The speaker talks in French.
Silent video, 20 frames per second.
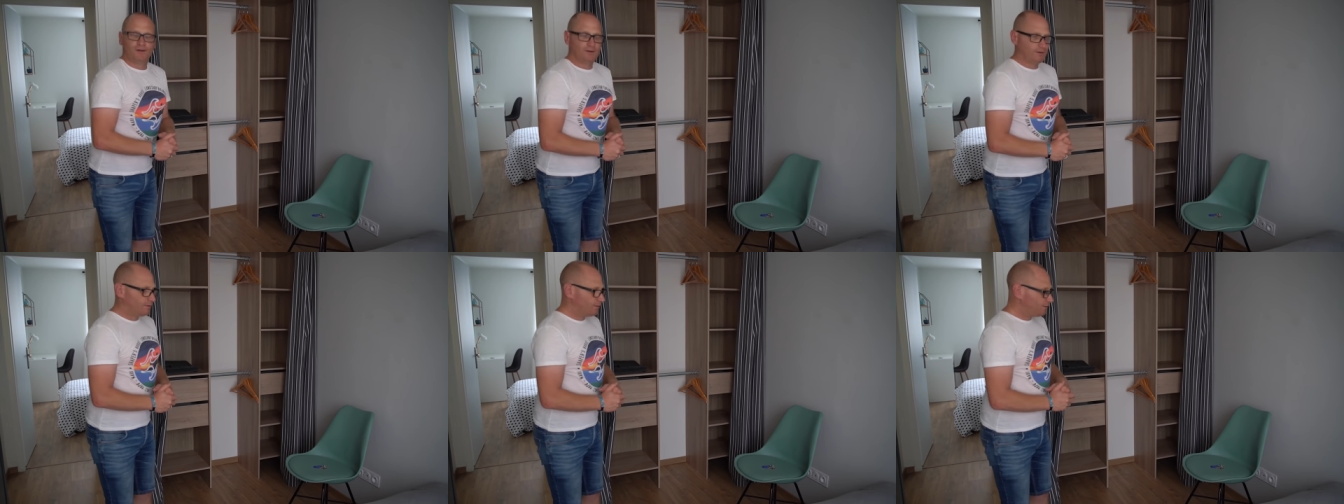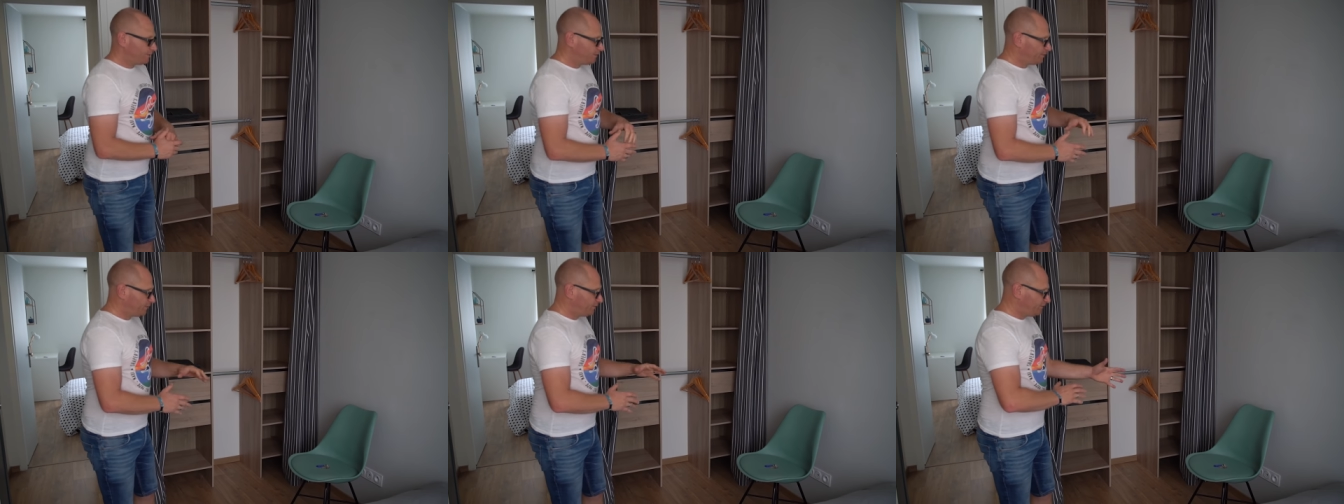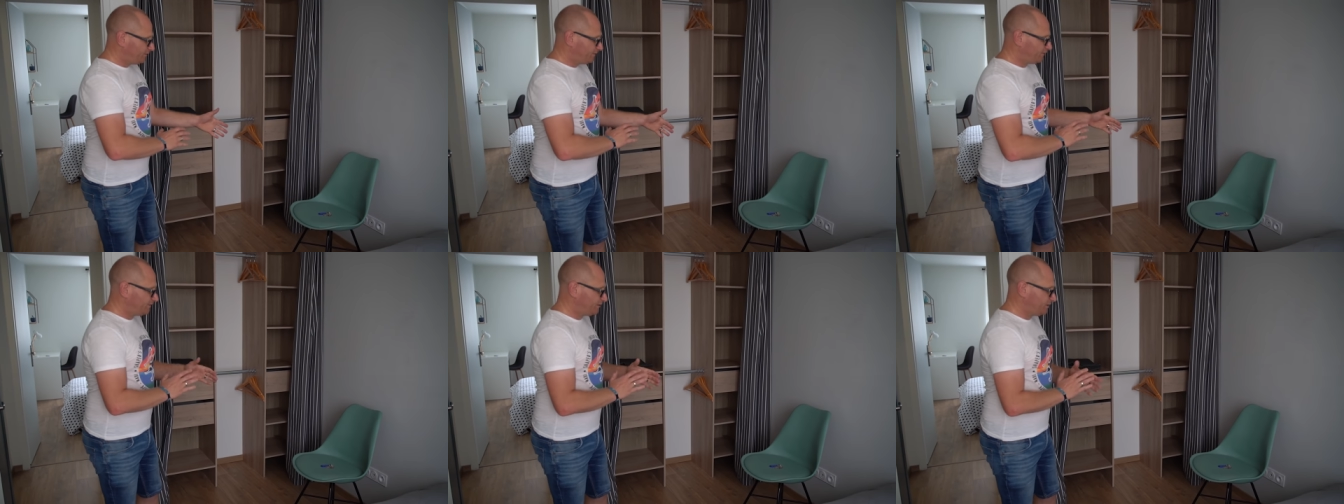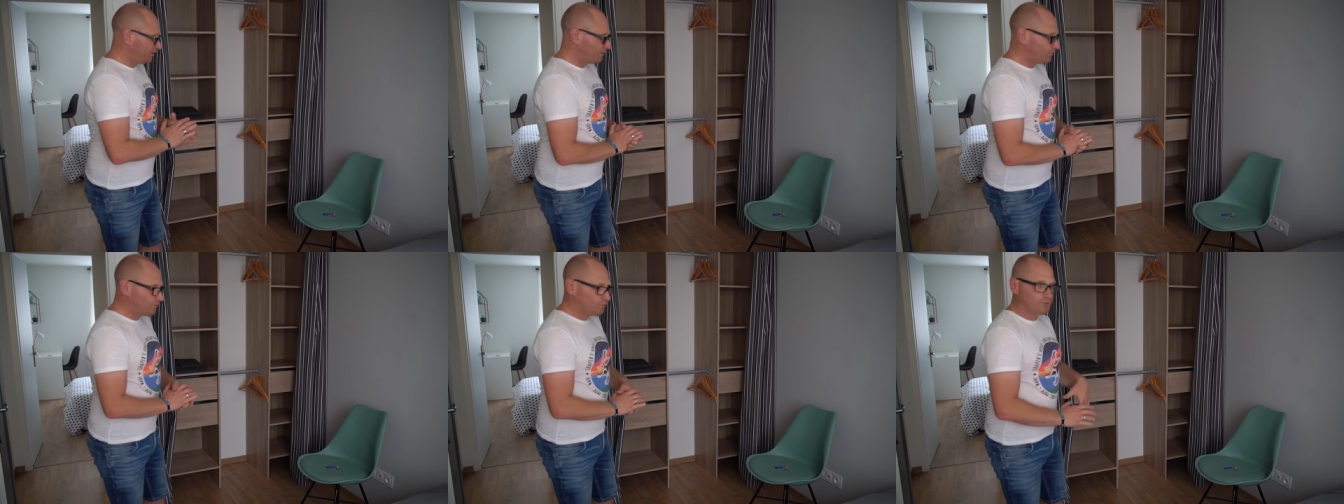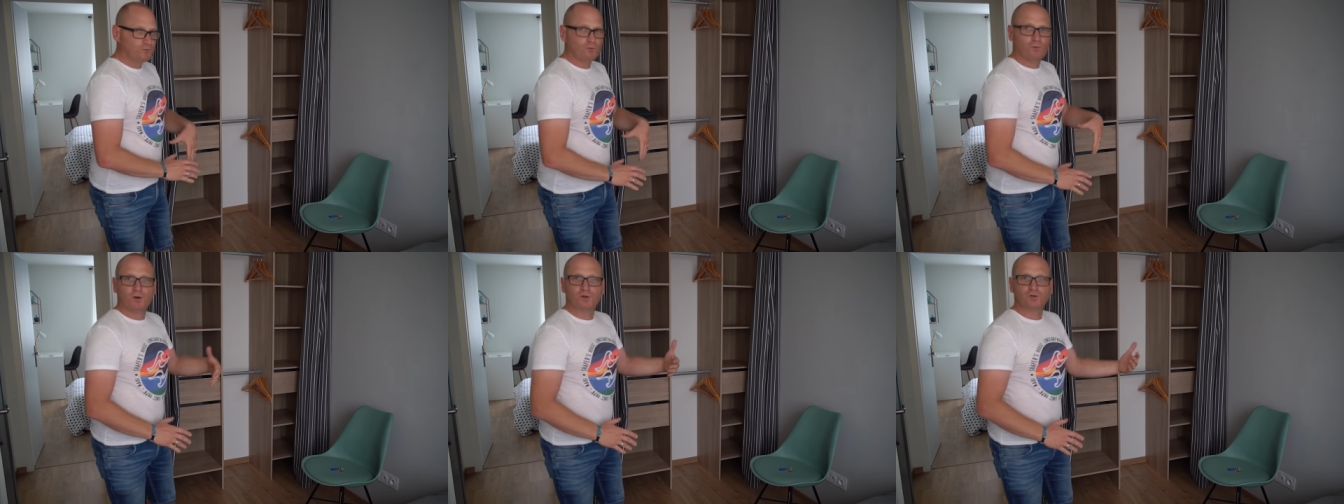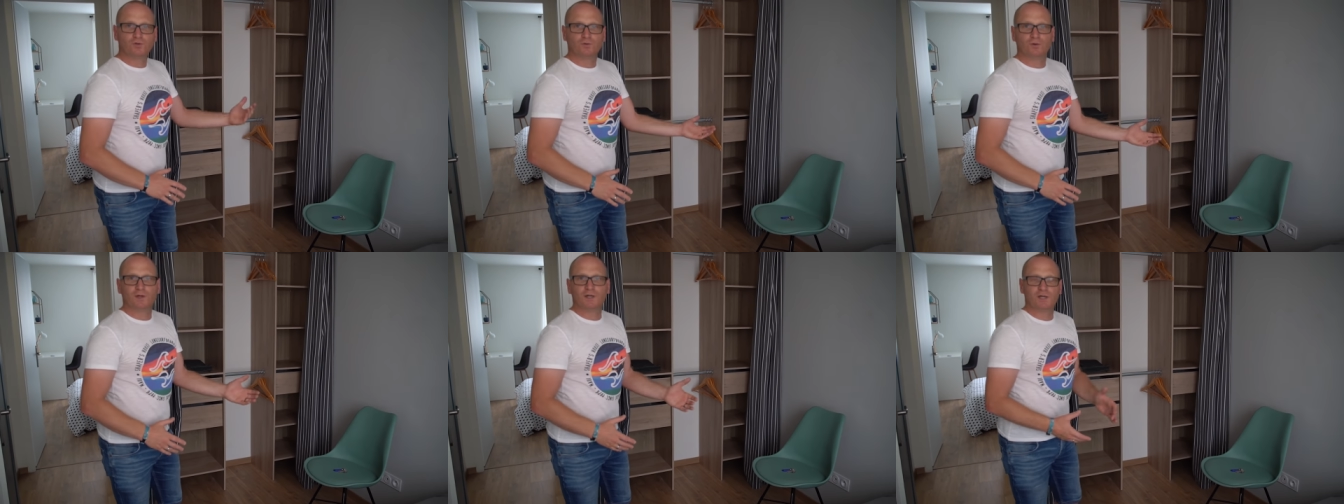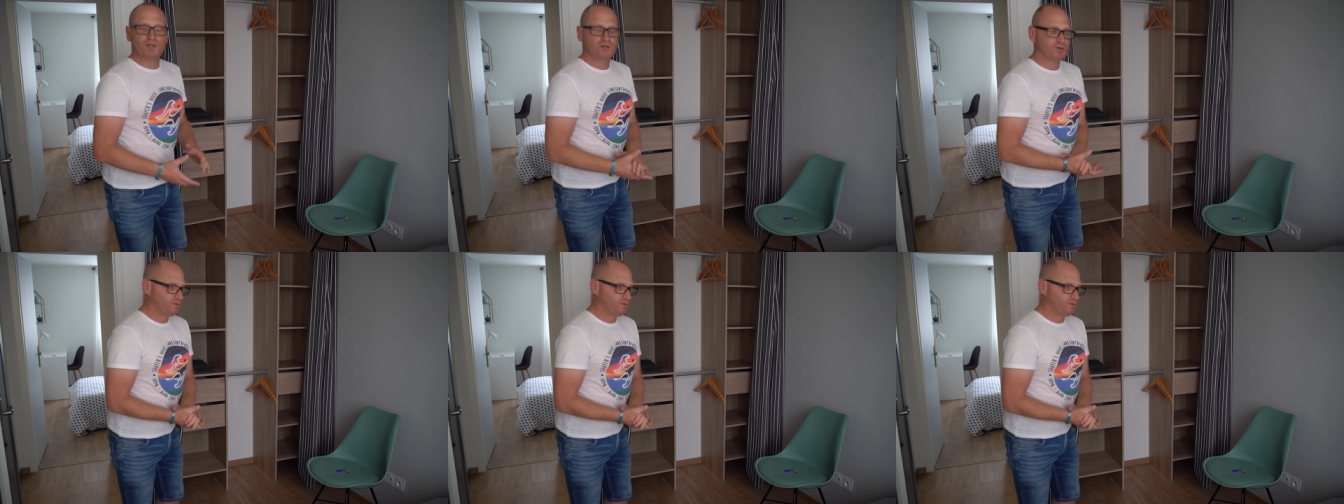euh, d'ici 2-3 jours et